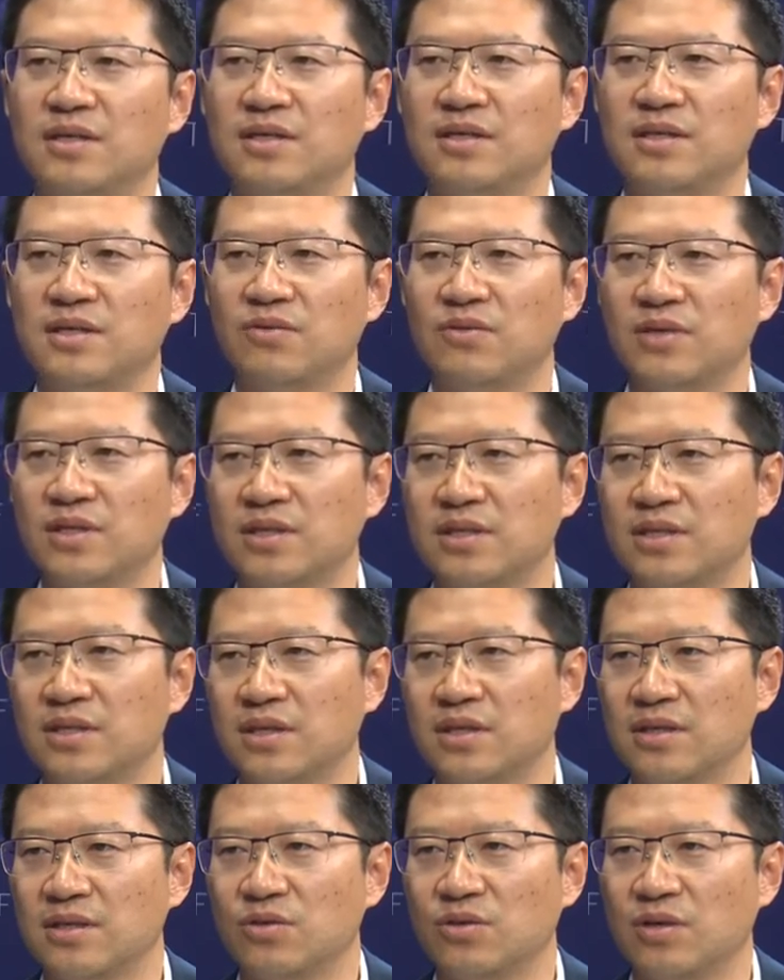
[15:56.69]
因为这
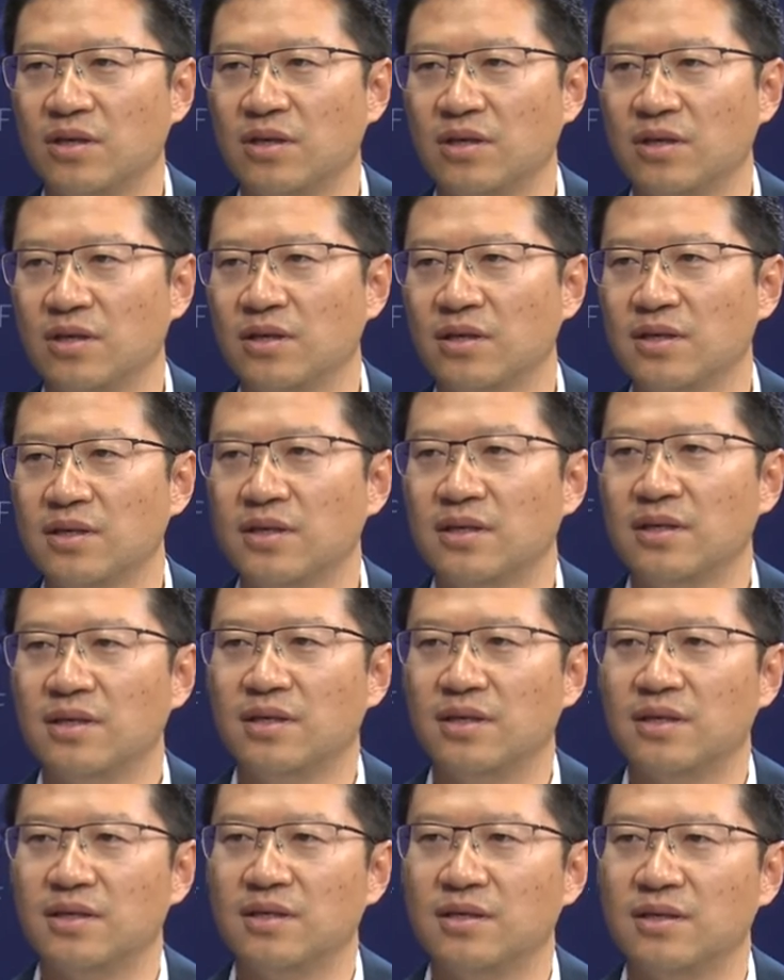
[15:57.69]
个对，
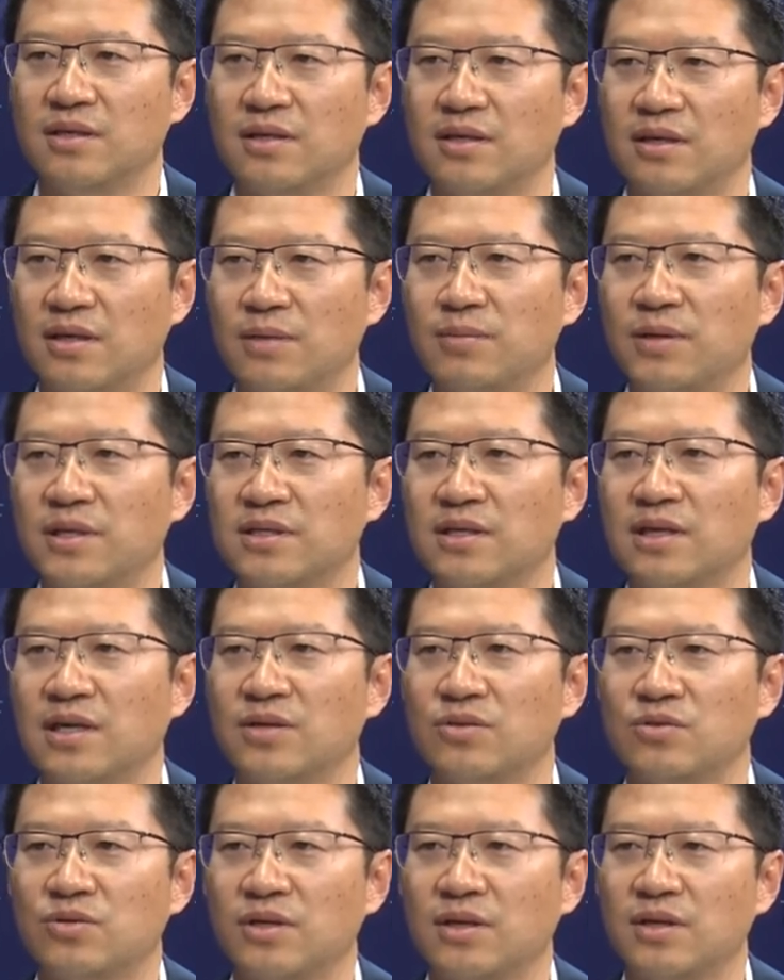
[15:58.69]
呃，老百姓来
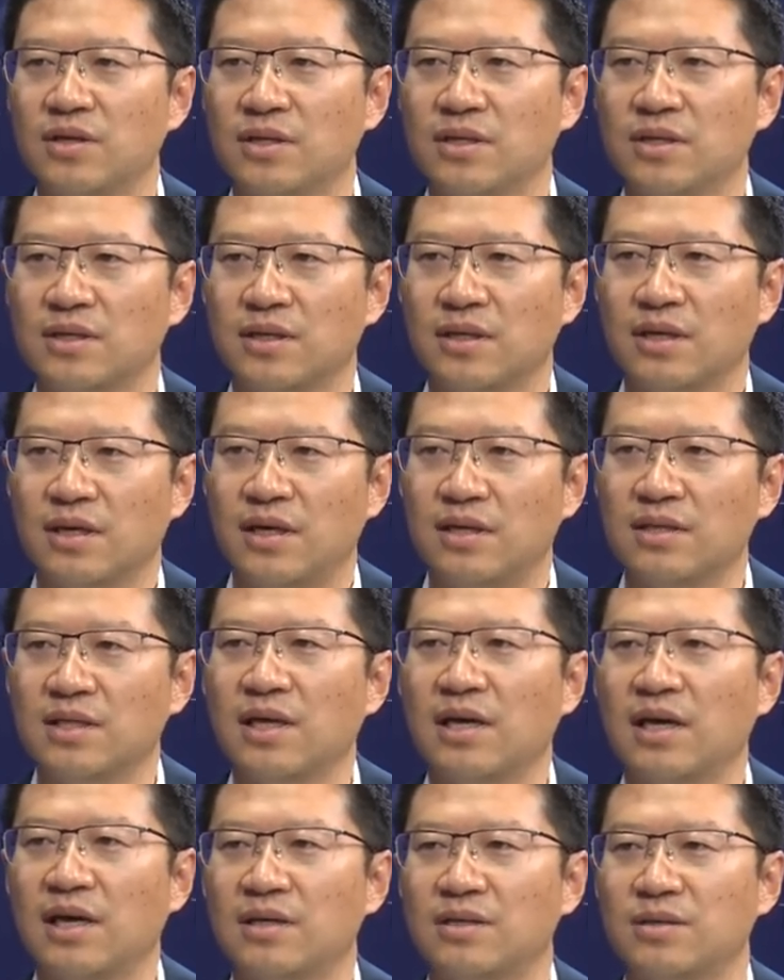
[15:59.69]
说，航
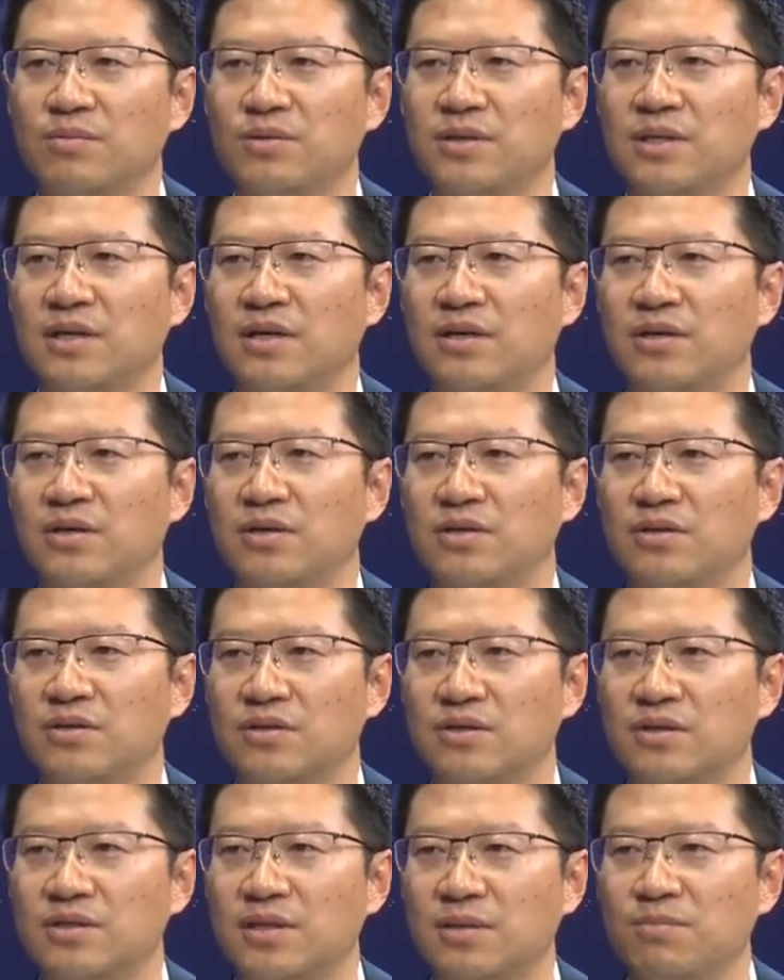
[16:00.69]
天还是比较
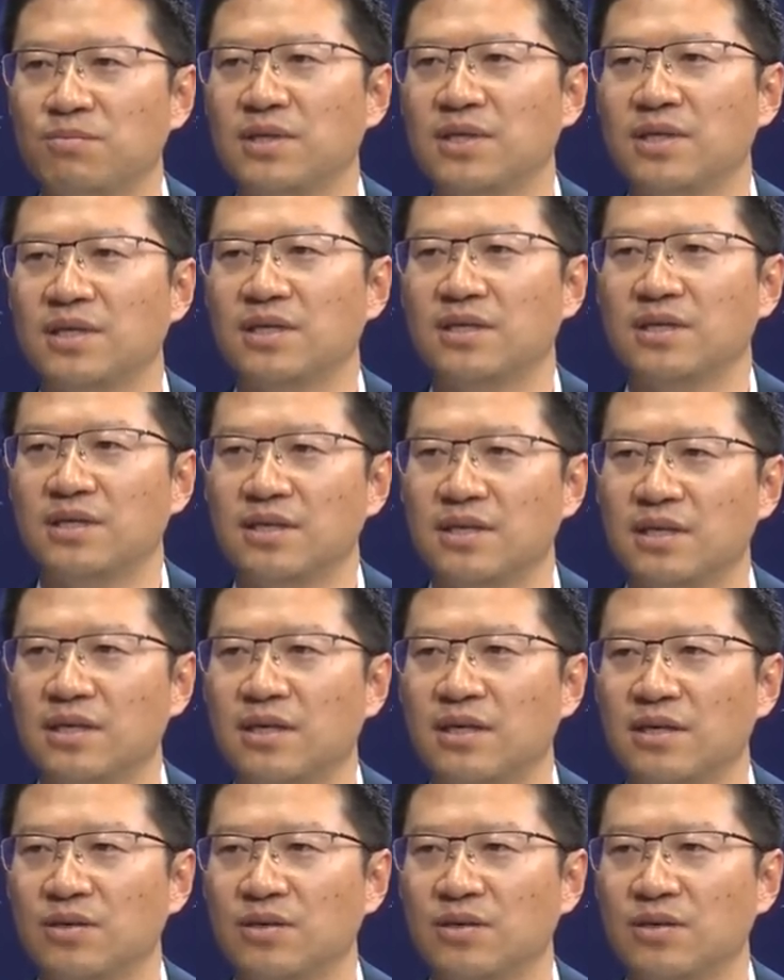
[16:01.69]
神秘的一个领